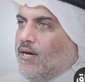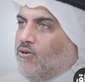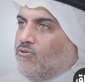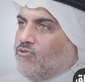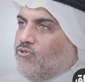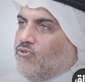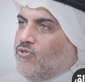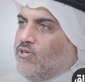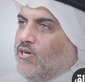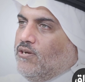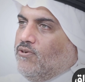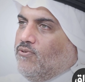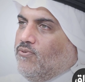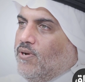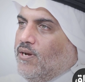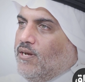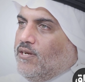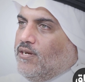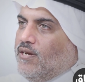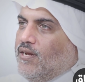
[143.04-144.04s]
الأكسجين
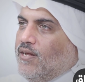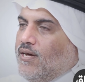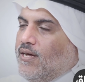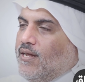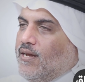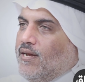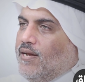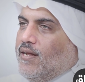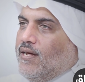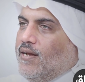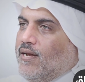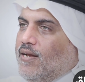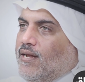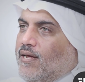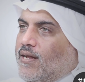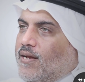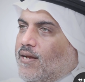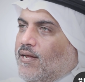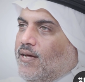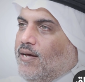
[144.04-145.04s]
هو
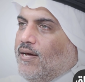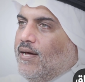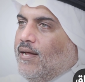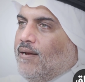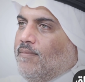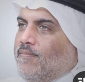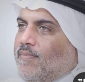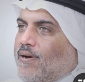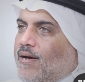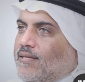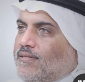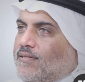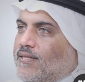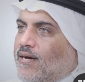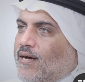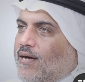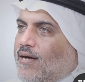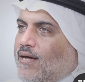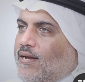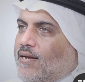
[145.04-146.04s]

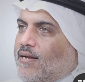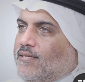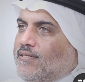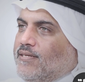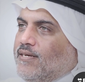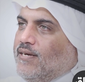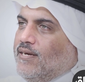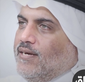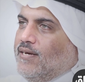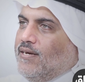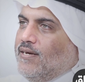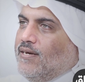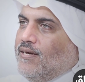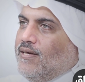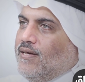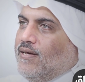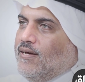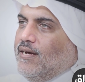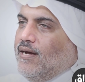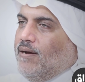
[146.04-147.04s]
المادة التي
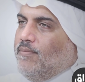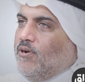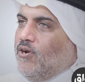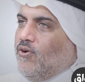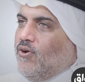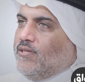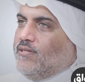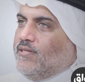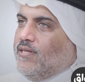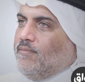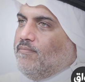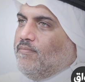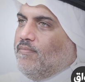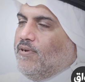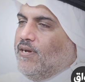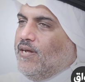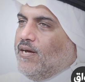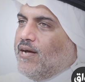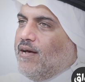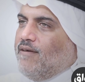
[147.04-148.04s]
يحملها
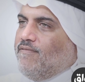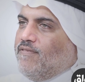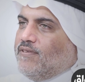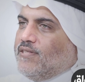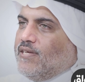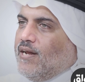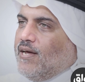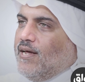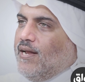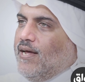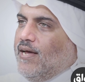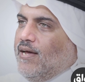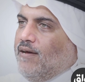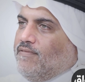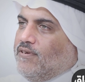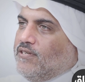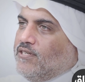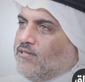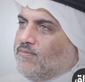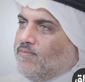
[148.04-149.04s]
الدم لكافة
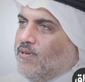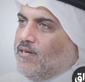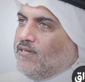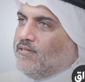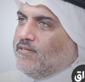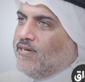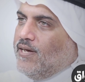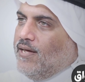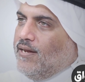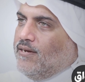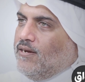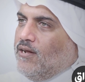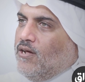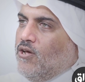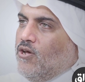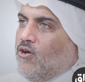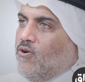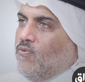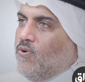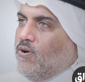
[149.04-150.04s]
الخلايا في جسم الإنسان
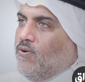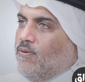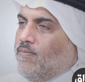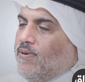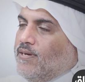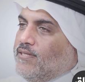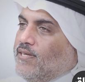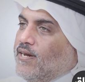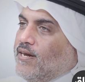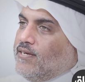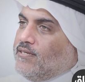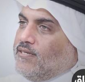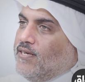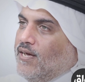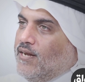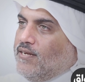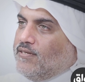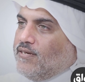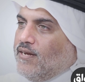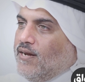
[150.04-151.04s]
وهو مادة
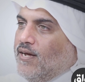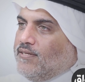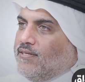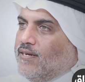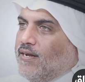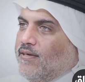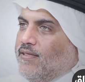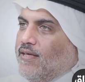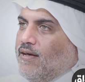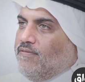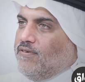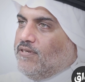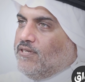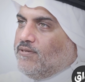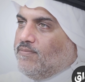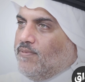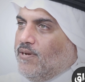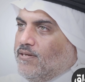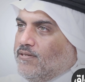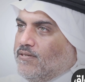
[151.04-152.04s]
رئيسية لصناعة الغذاء في
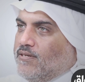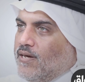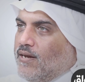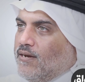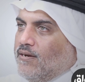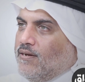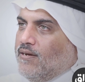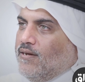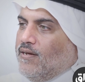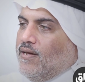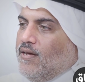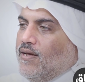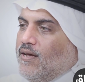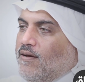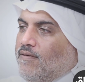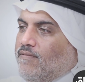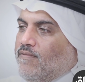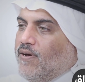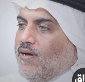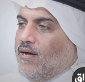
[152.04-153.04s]
جسم الإنسان
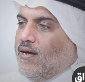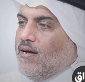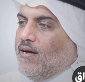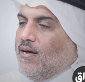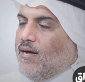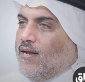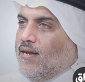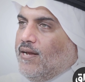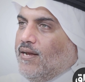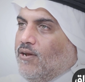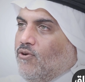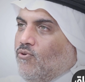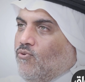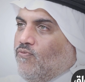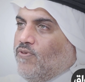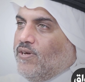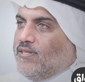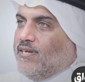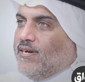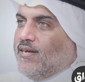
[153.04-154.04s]

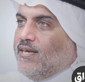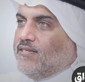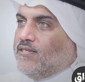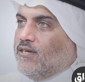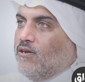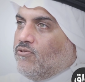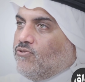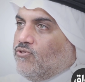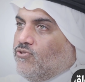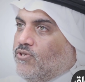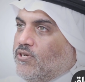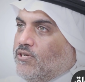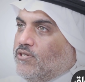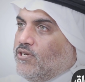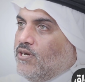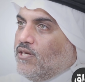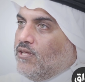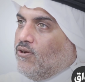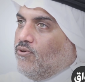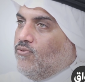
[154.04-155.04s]
فهل فتركيز
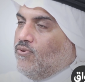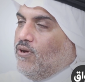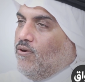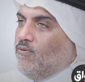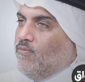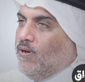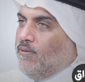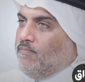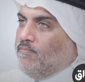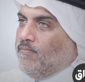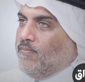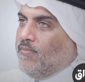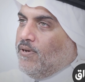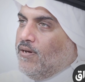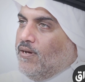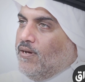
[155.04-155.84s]
الأكسجين شيء ضروري ومهم